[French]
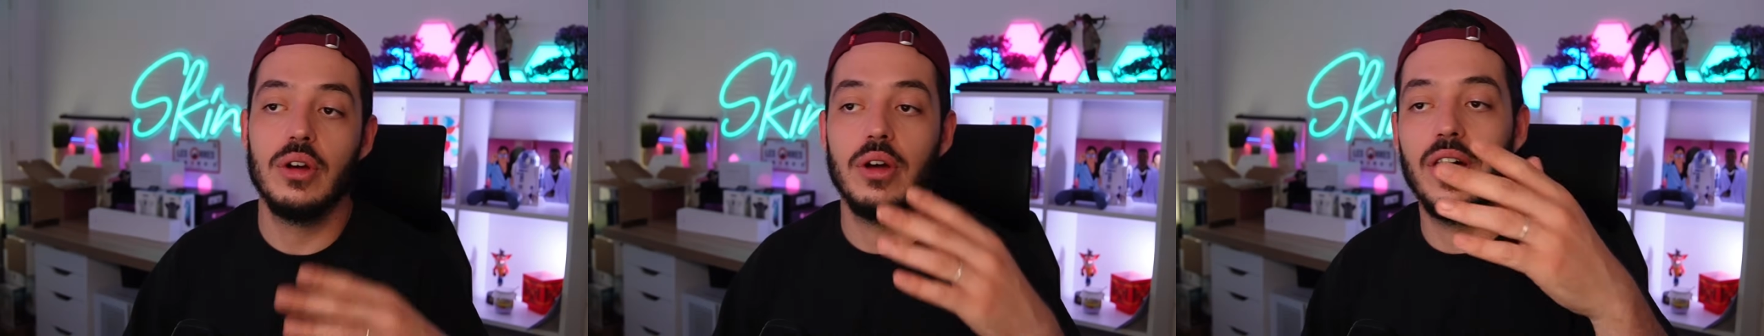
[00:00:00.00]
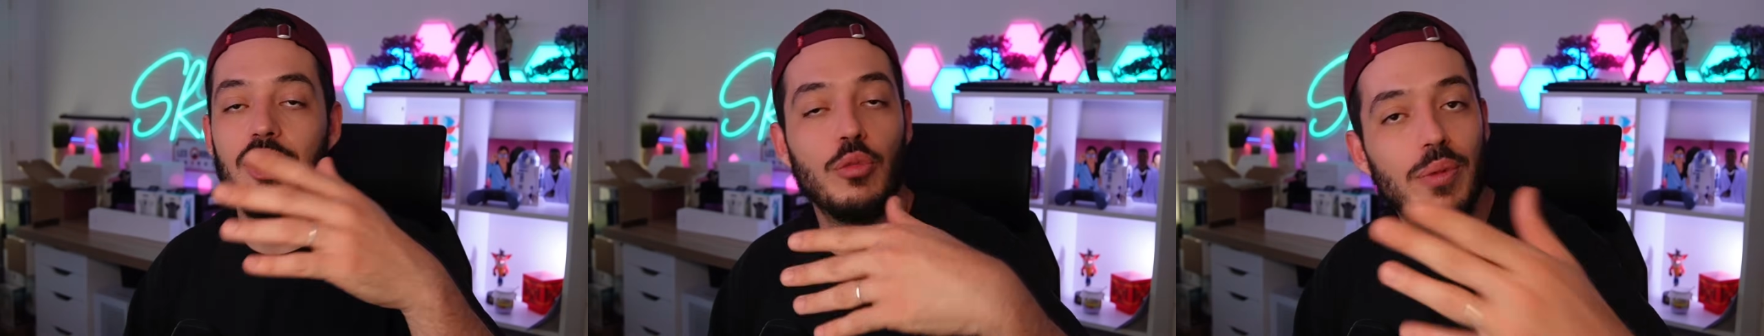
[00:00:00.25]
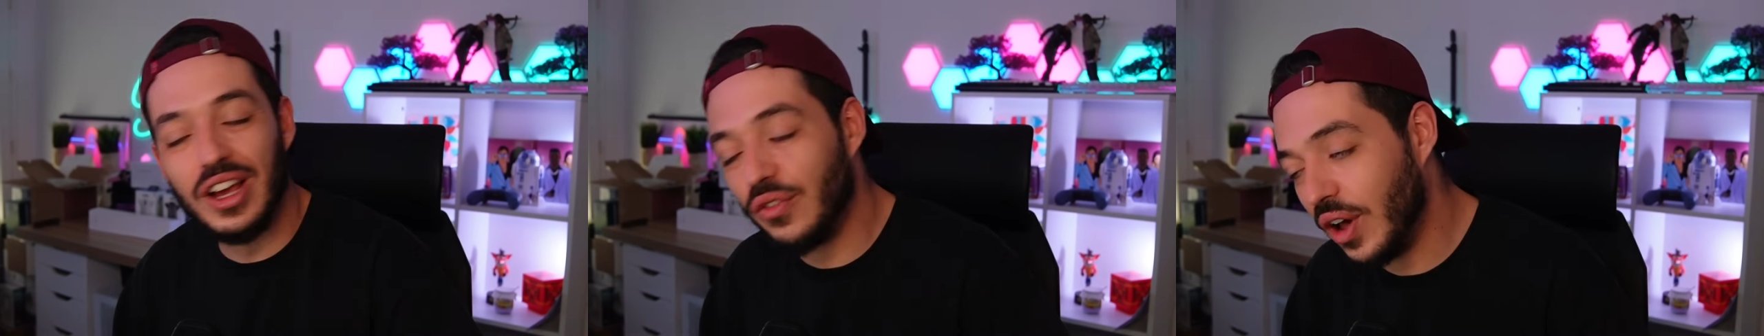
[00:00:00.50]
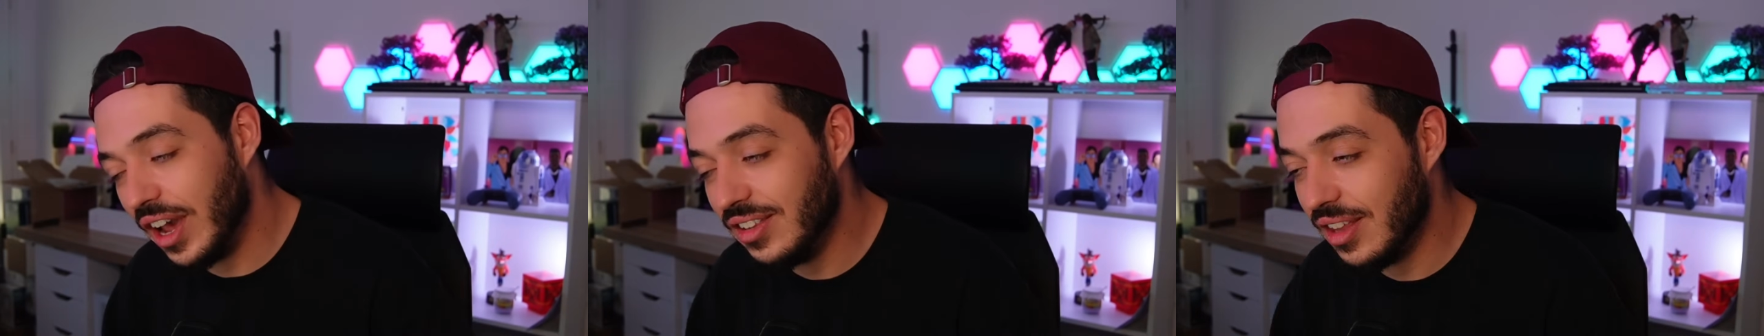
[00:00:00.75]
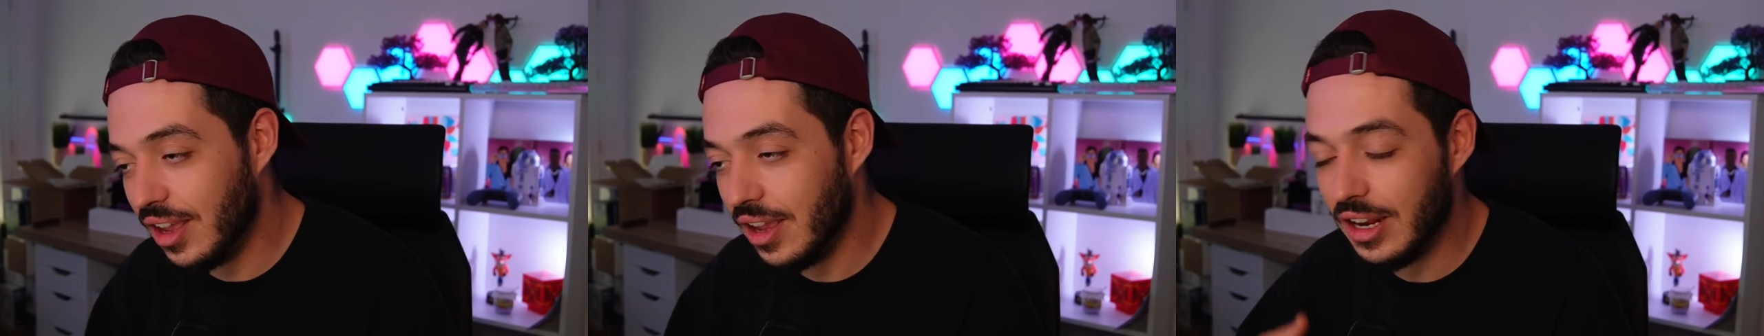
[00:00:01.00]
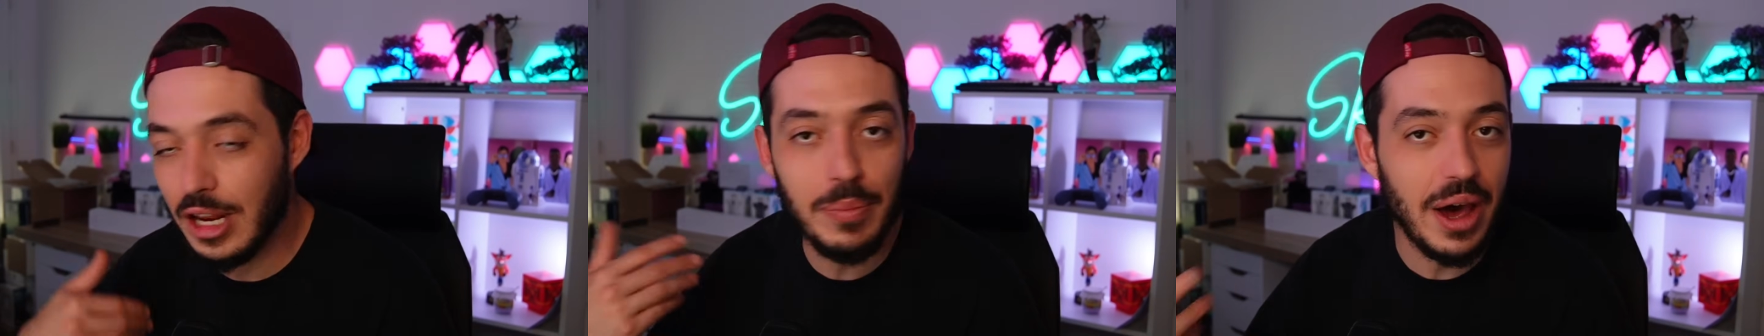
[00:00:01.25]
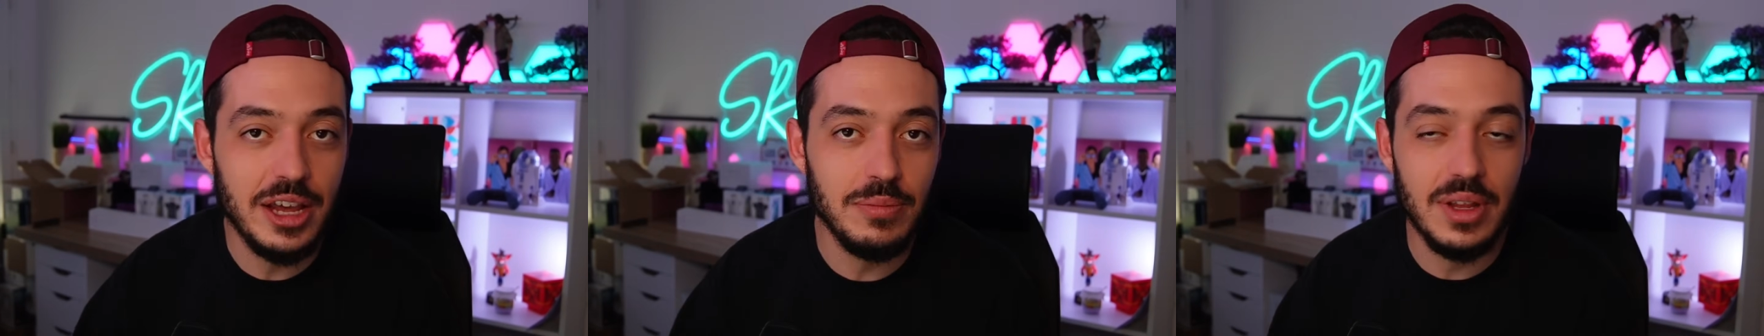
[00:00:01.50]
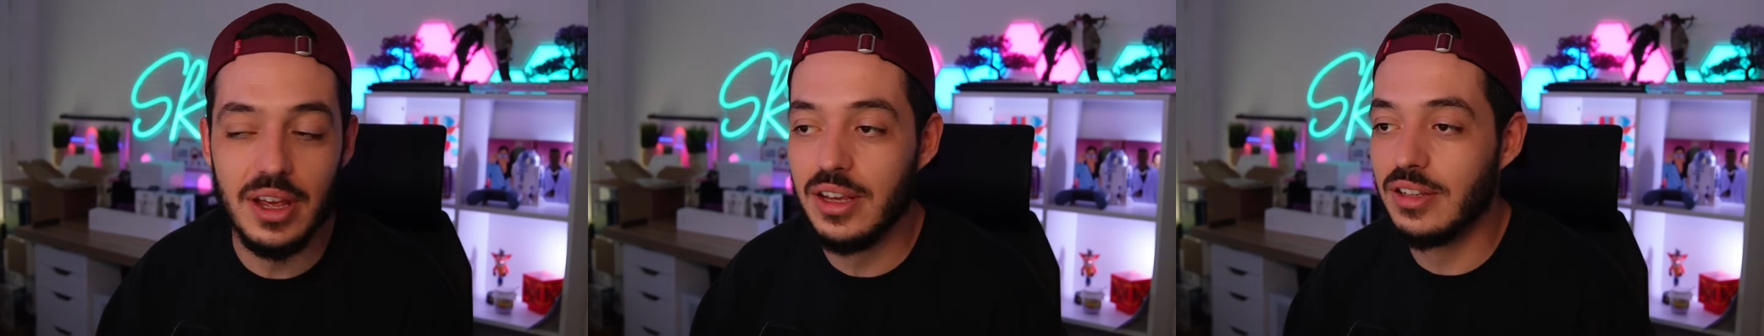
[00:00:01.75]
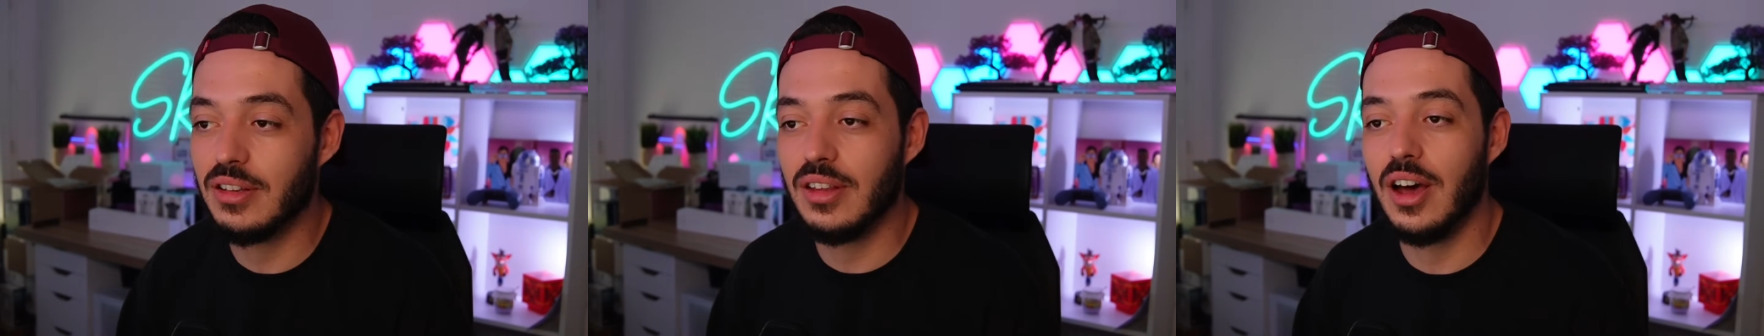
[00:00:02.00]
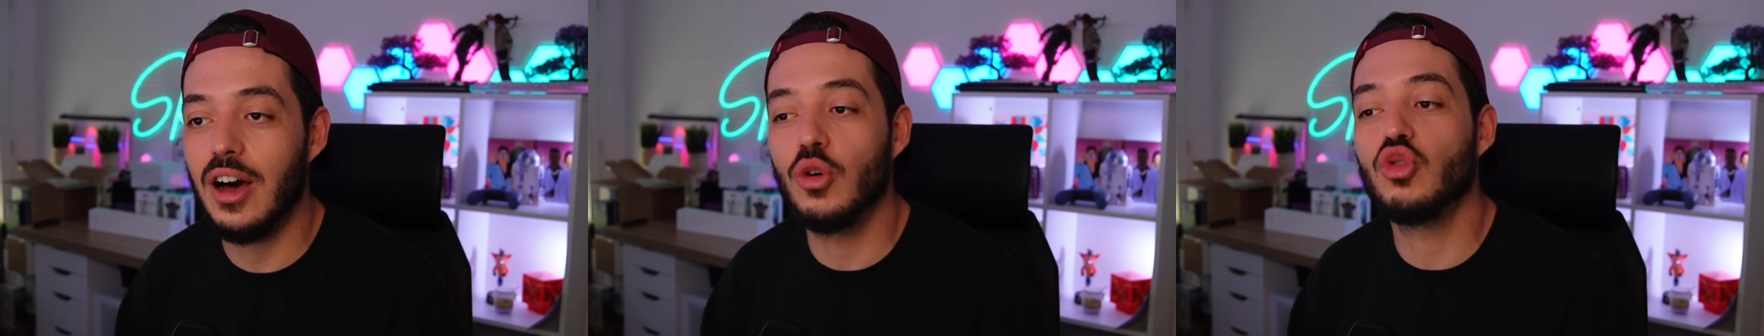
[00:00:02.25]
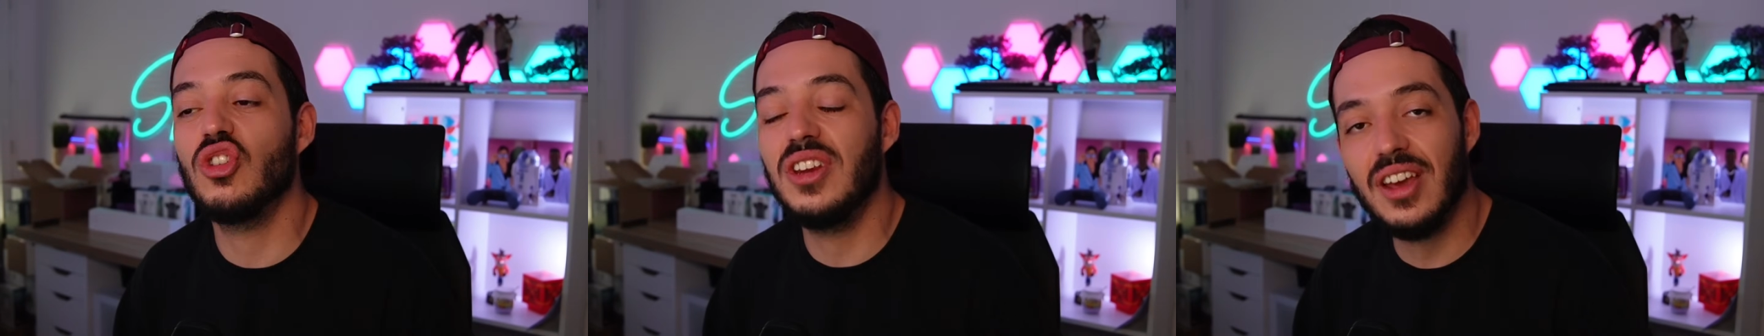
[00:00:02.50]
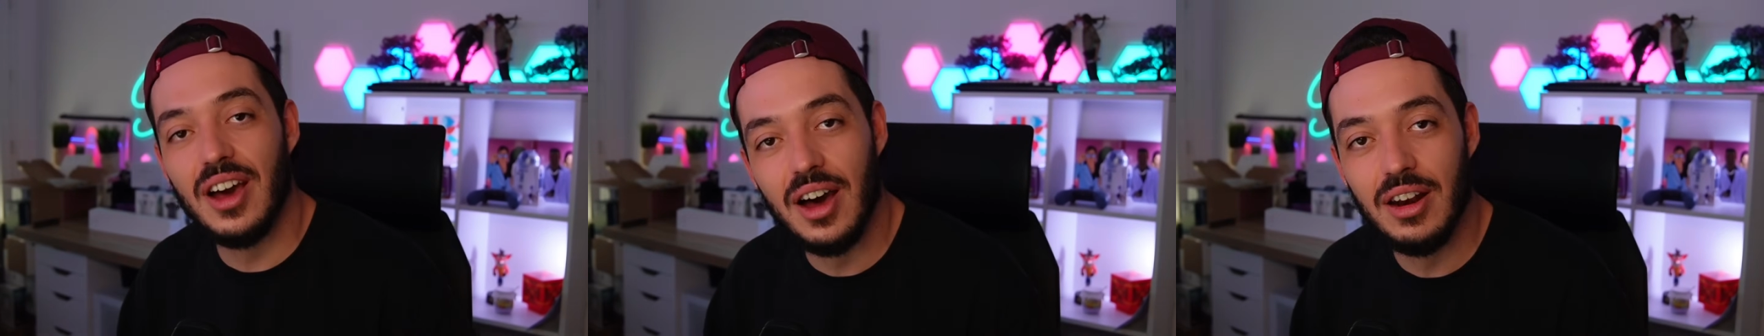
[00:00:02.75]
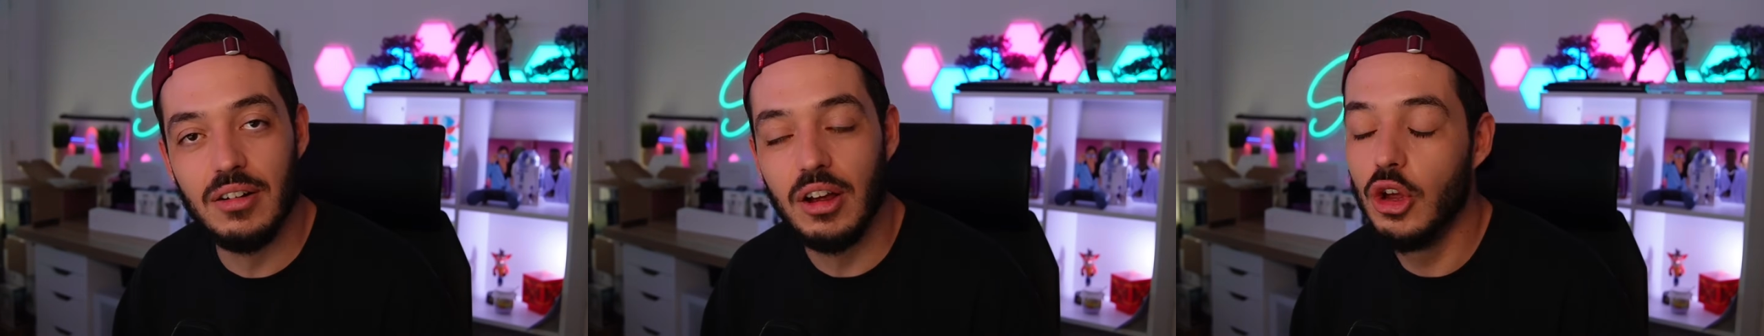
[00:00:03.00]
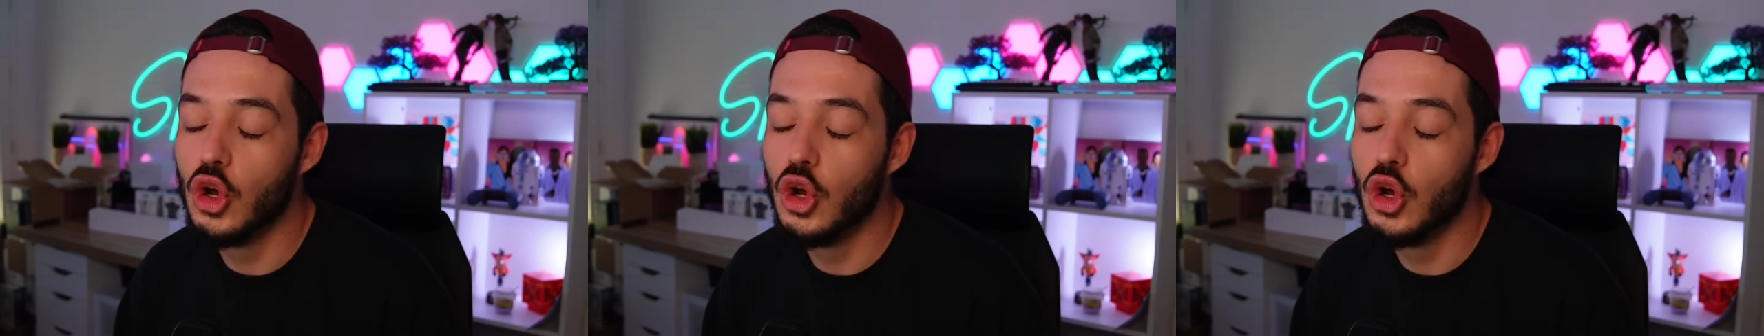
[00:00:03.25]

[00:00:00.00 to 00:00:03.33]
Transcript: hein, le Black Friday, les Prime Day, etc., en général,